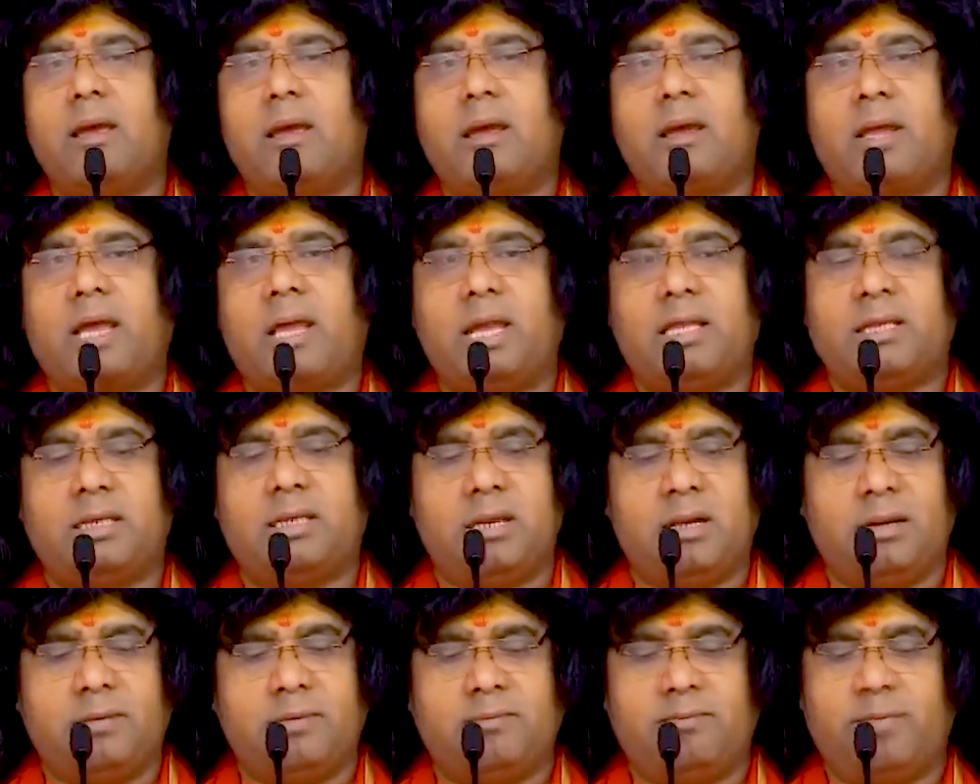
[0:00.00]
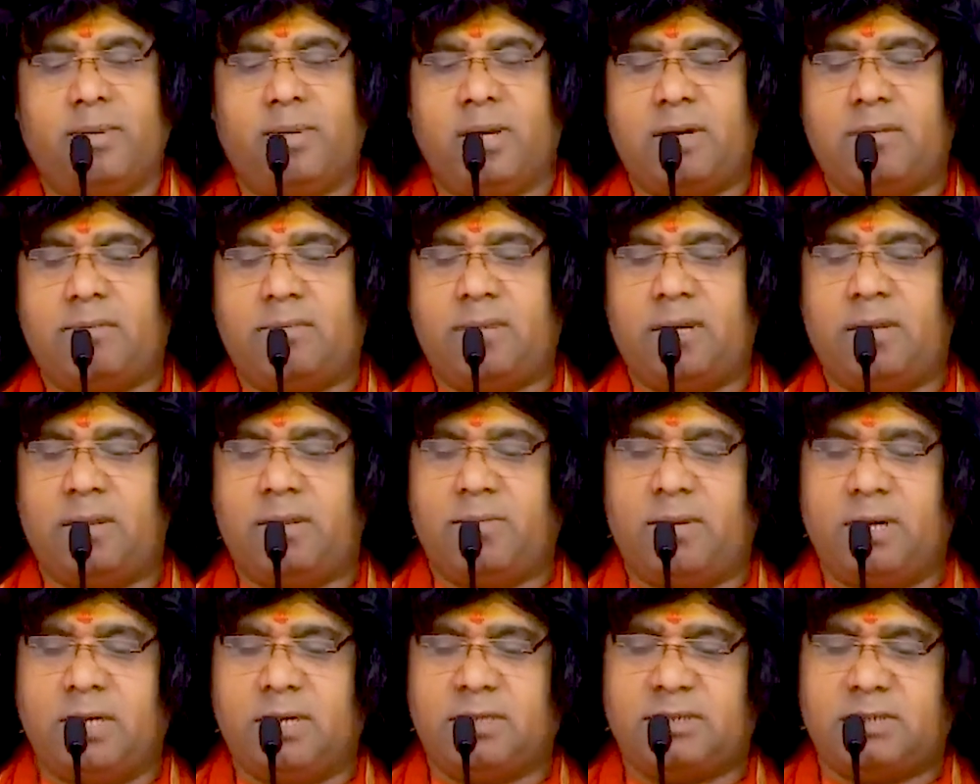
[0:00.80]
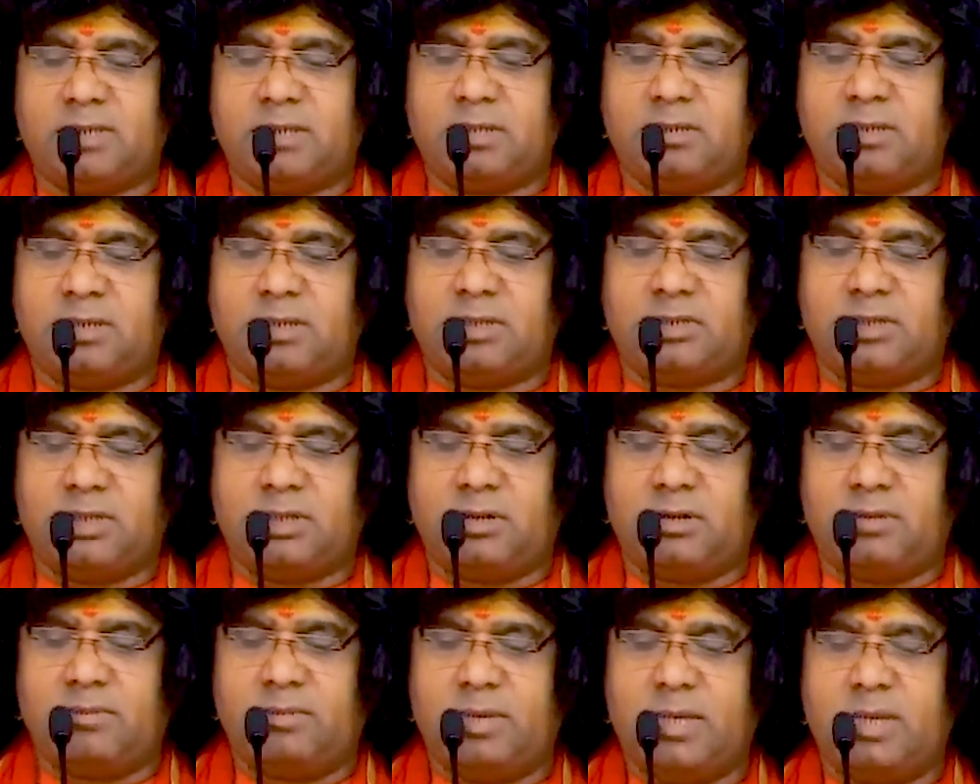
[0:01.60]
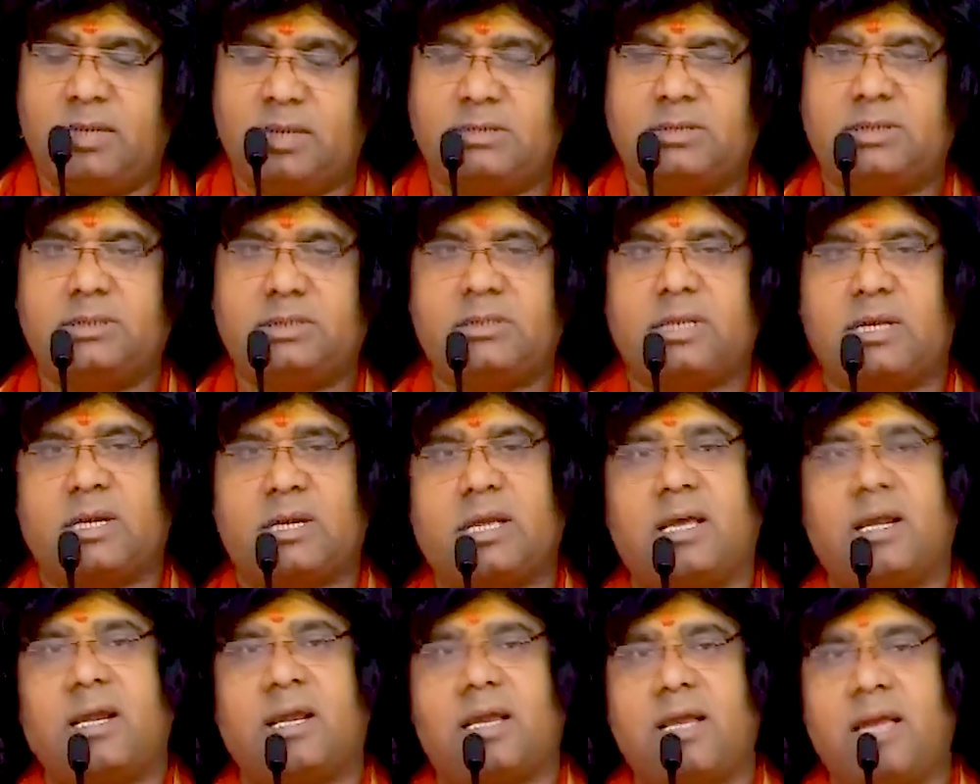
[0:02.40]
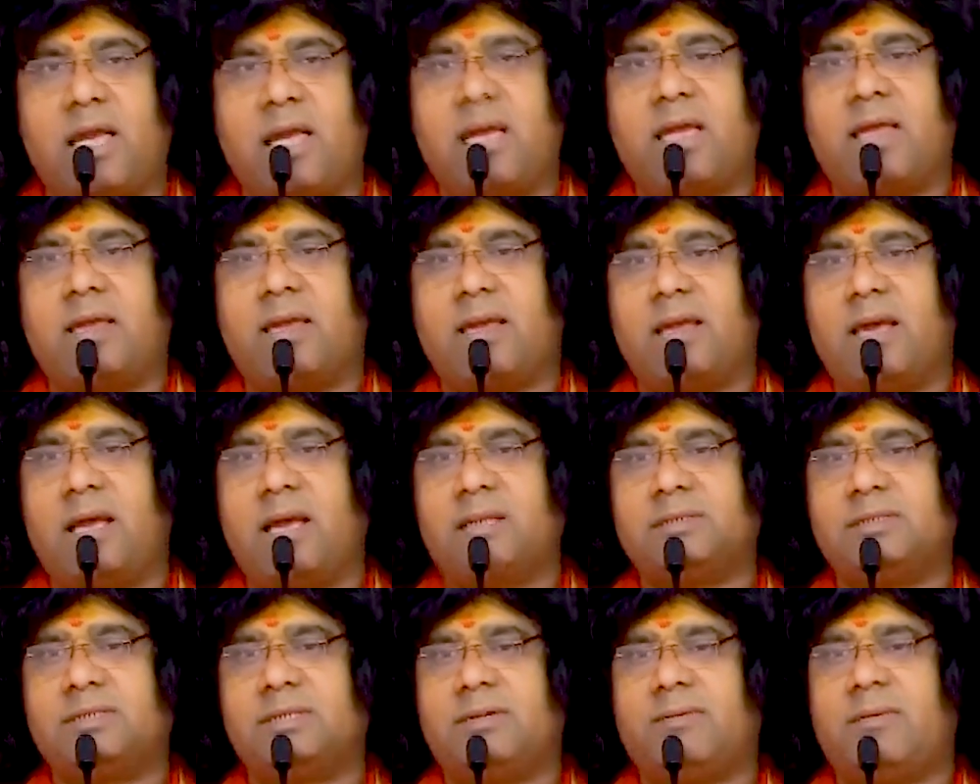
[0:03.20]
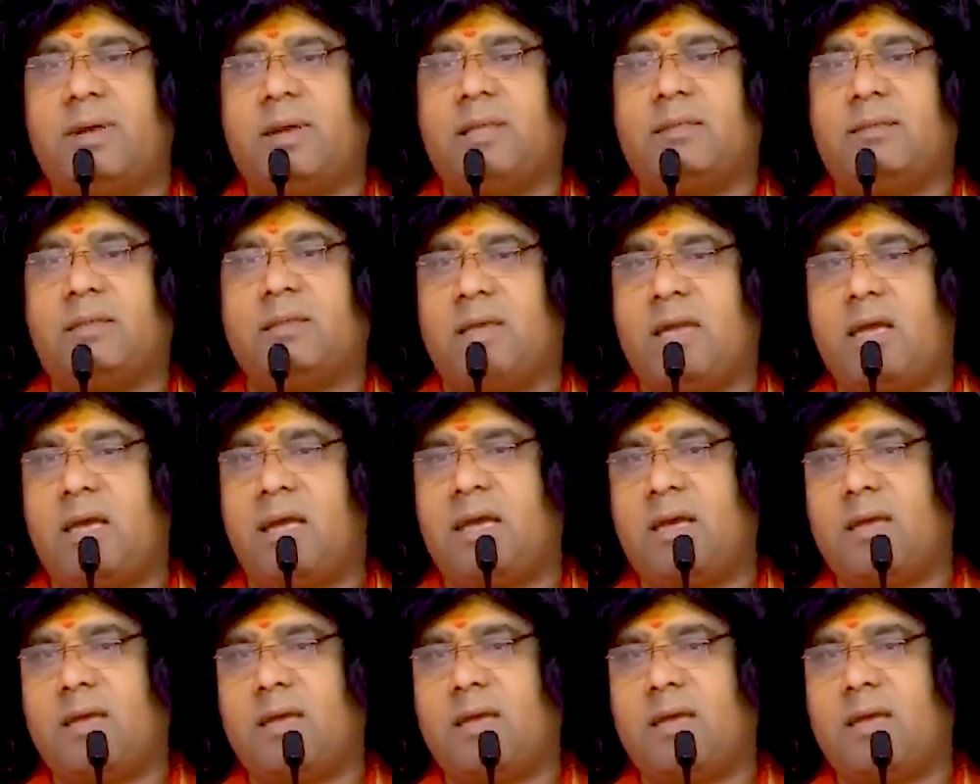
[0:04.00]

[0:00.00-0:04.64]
के जन्म पर बड़े बड़े संत ऋषि और महर्षि चल करके आए आशीर्वाद दिया